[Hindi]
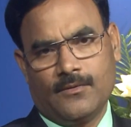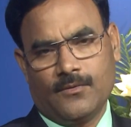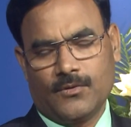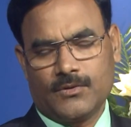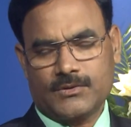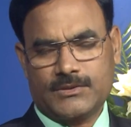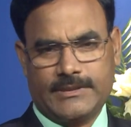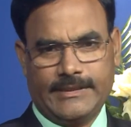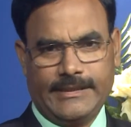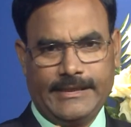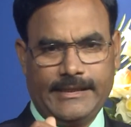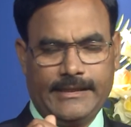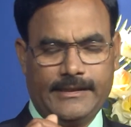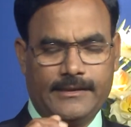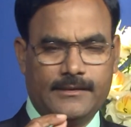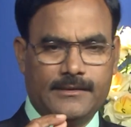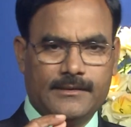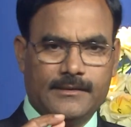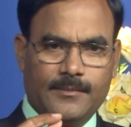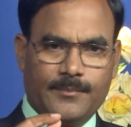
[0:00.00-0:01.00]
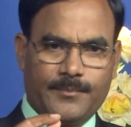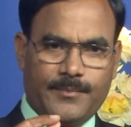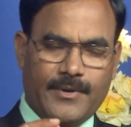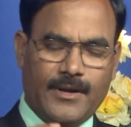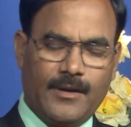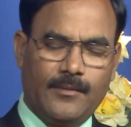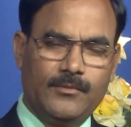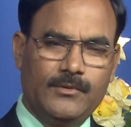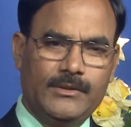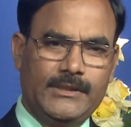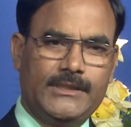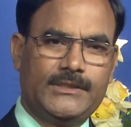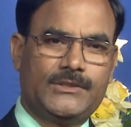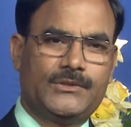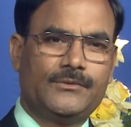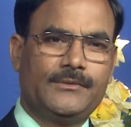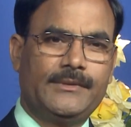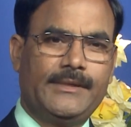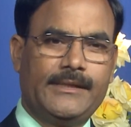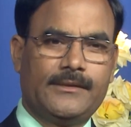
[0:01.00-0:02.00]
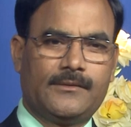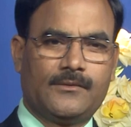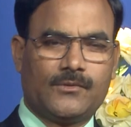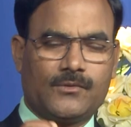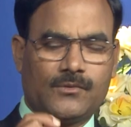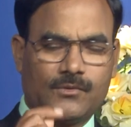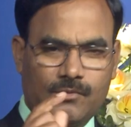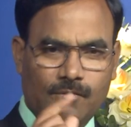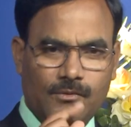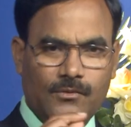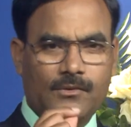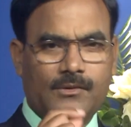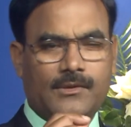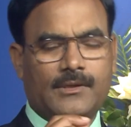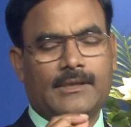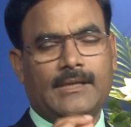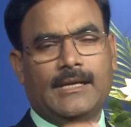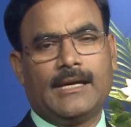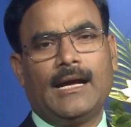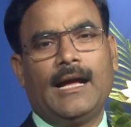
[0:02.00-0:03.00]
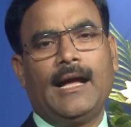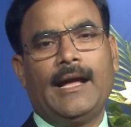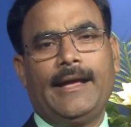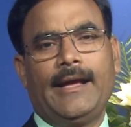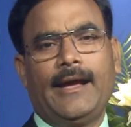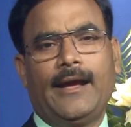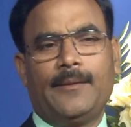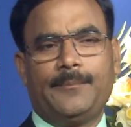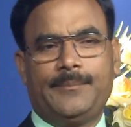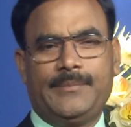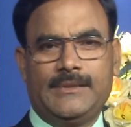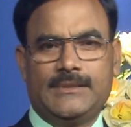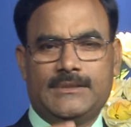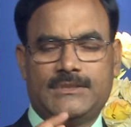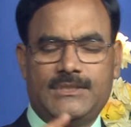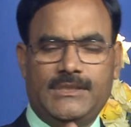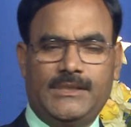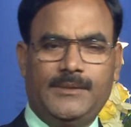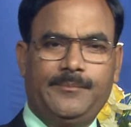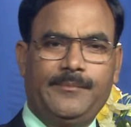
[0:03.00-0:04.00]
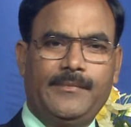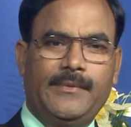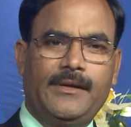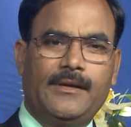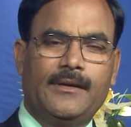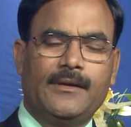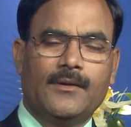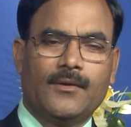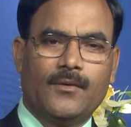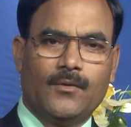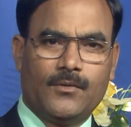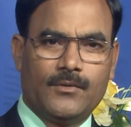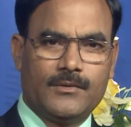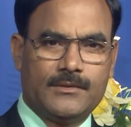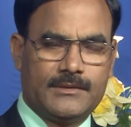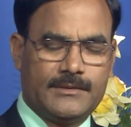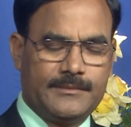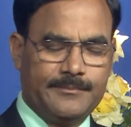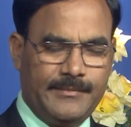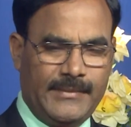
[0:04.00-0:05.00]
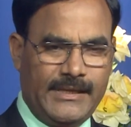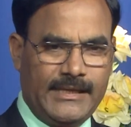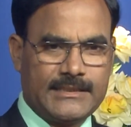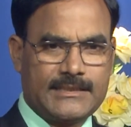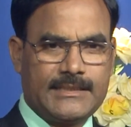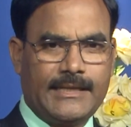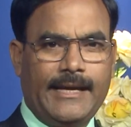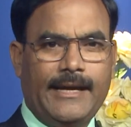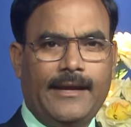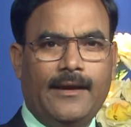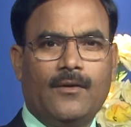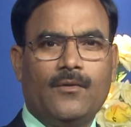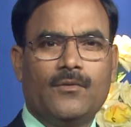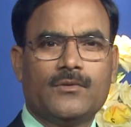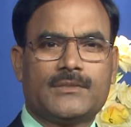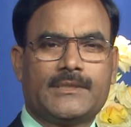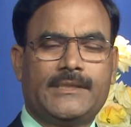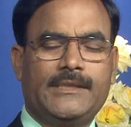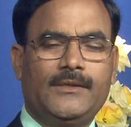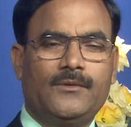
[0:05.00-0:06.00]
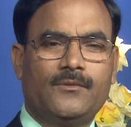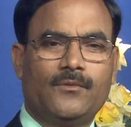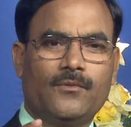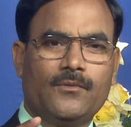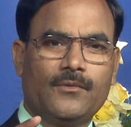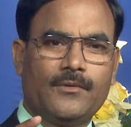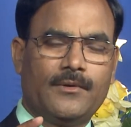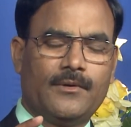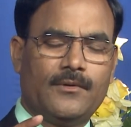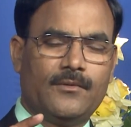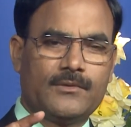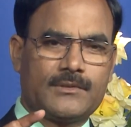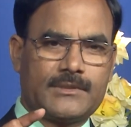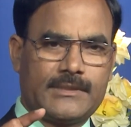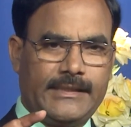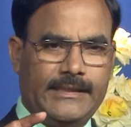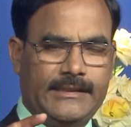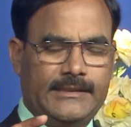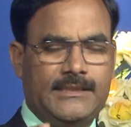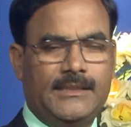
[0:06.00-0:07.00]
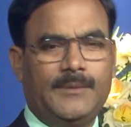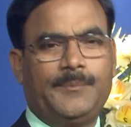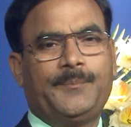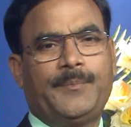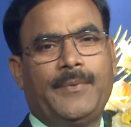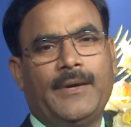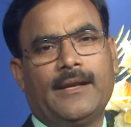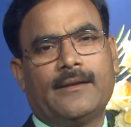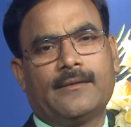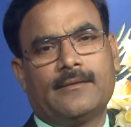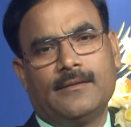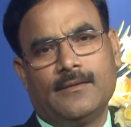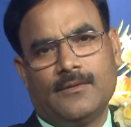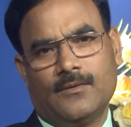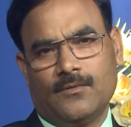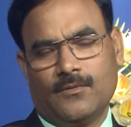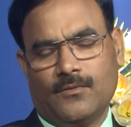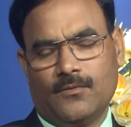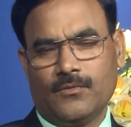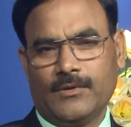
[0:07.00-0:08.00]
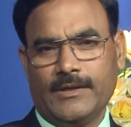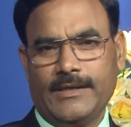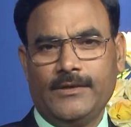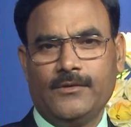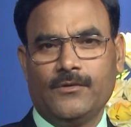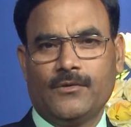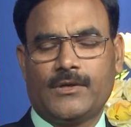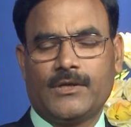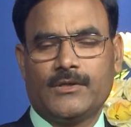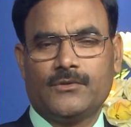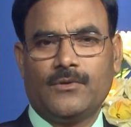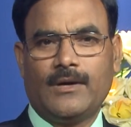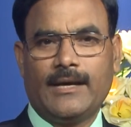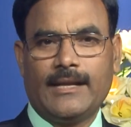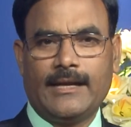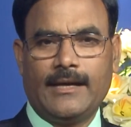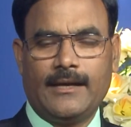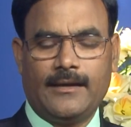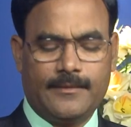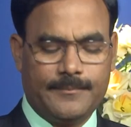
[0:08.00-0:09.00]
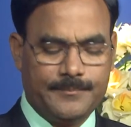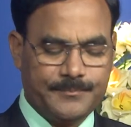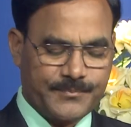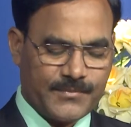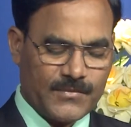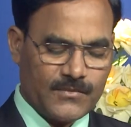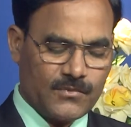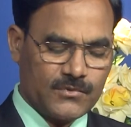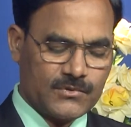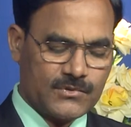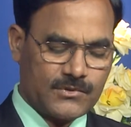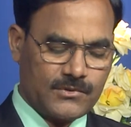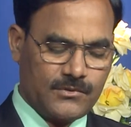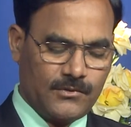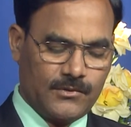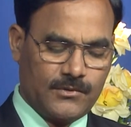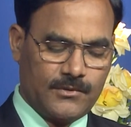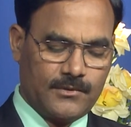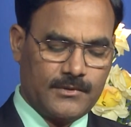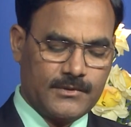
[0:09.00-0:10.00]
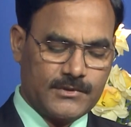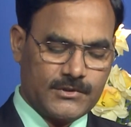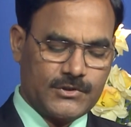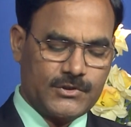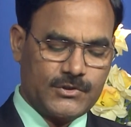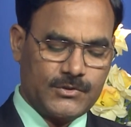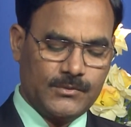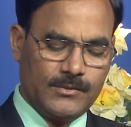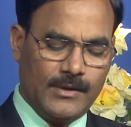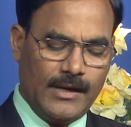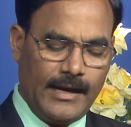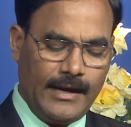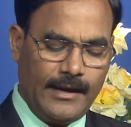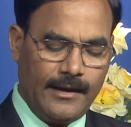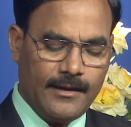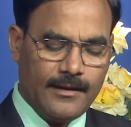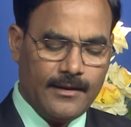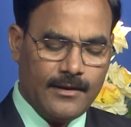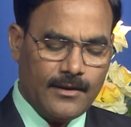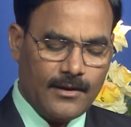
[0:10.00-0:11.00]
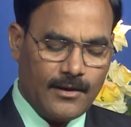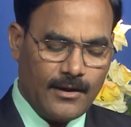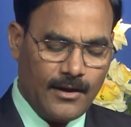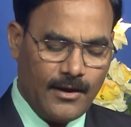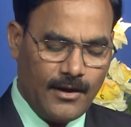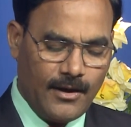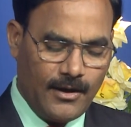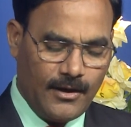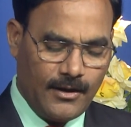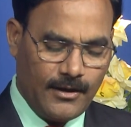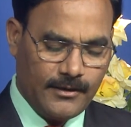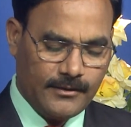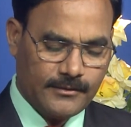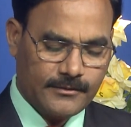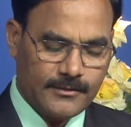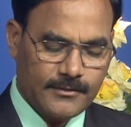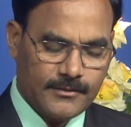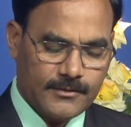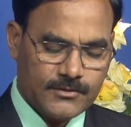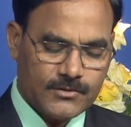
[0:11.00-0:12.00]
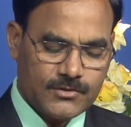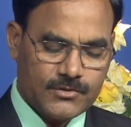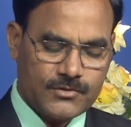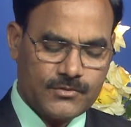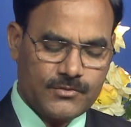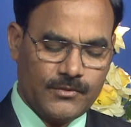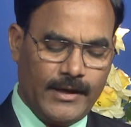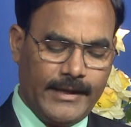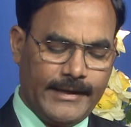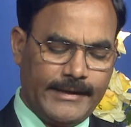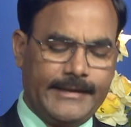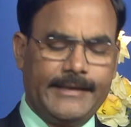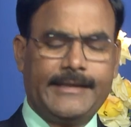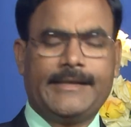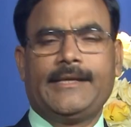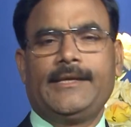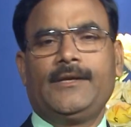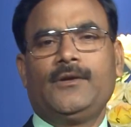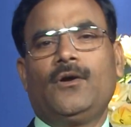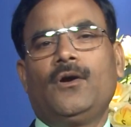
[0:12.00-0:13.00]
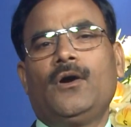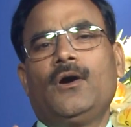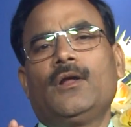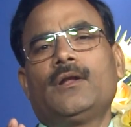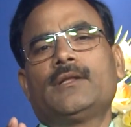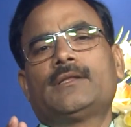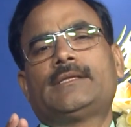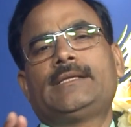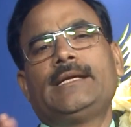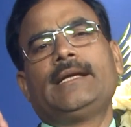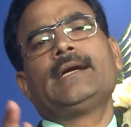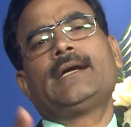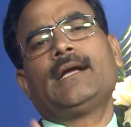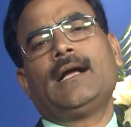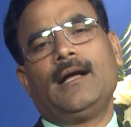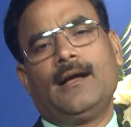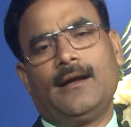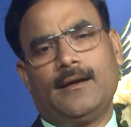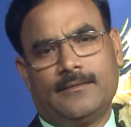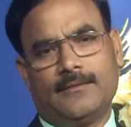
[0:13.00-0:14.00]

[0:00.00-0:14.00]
उसने प्रभु यीशु ने थूक लगाया अपनी जीभ में में से उसकी उसके जीभ पर उंगलियों के द्वारा उसको छुआ और स्वर्ग की ओर देखा